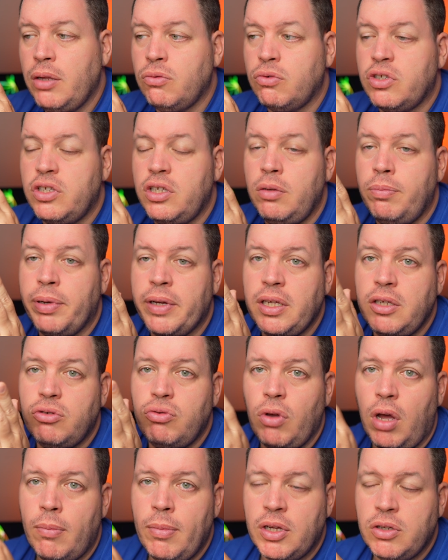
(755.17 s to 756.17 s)
Donc si le prix
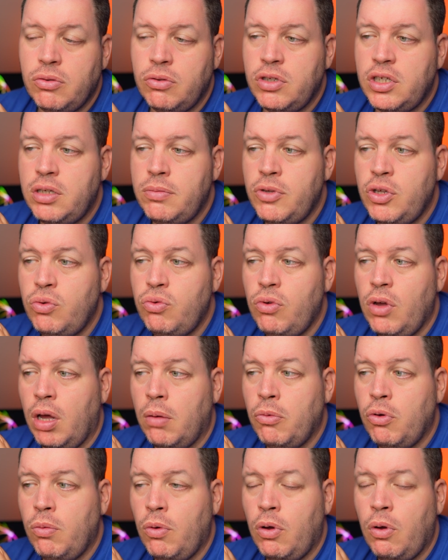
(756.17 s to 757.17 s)
sur Amazon diminue à un
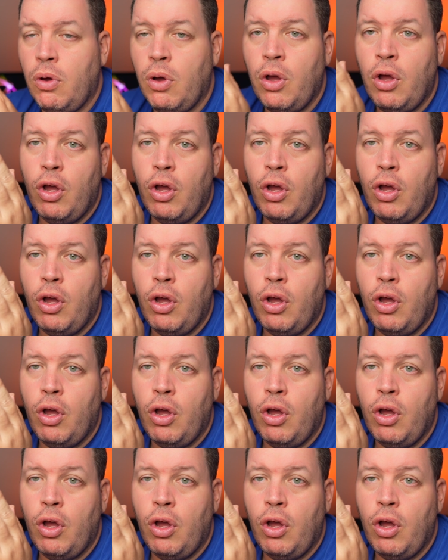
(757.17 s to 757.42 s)
moment,